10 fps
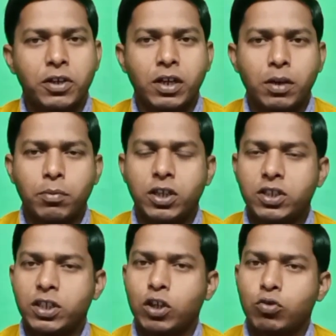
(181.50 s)
ভেটেনারি
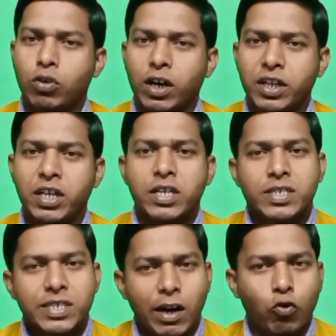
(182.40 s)
মেডিসিনের দোকানে
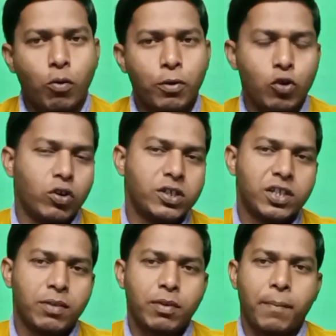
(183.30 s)
সার্কোফেরল
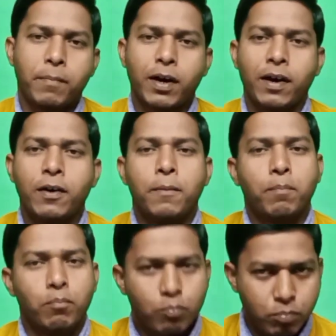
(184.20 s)
হিসেবে আপনারা
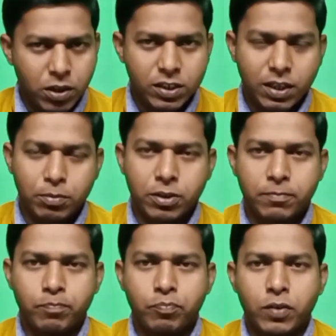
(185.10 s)
পেয়ে যাবেন
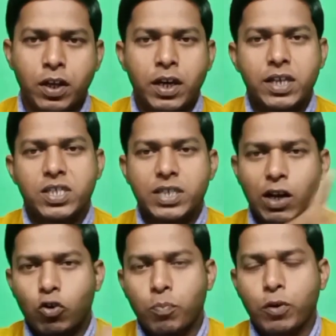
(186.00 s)
এই
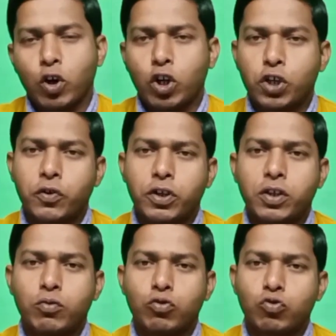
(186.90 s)
সার্কোফেরল
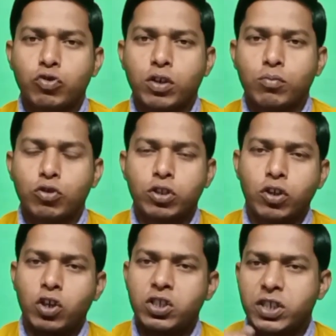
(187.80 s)
লিকুইডটি ওষুধটির মধ্যে
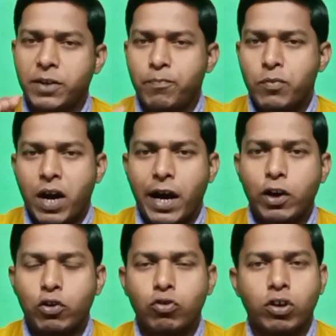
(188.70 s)
রয়েছে
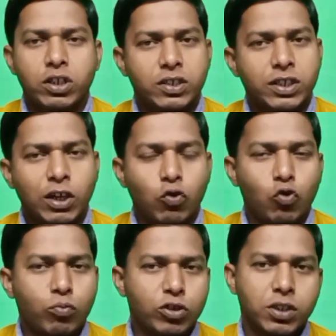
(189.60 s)
আয়রন টনিক যেটা
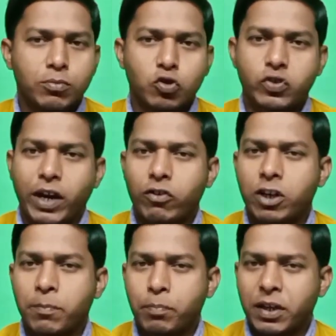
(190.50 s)
গরু মাছ এবং
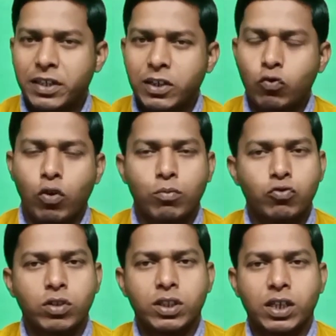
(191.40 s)
ছাগলের প্রেগনেন্ট
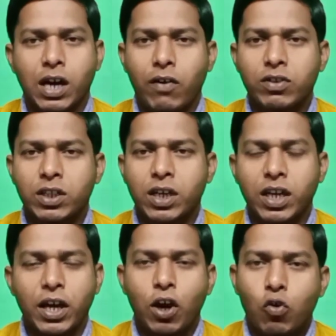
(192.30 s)
অবস্থাতে খাওয়াতে
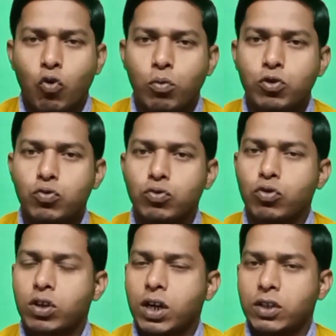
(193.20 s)
গেলে খুবই
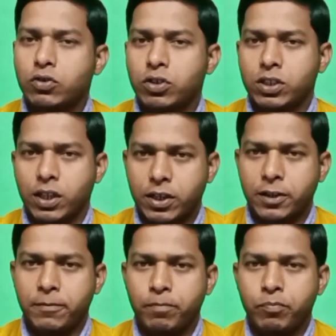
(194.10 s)
সুন্দর কাজ হয়ে থাকে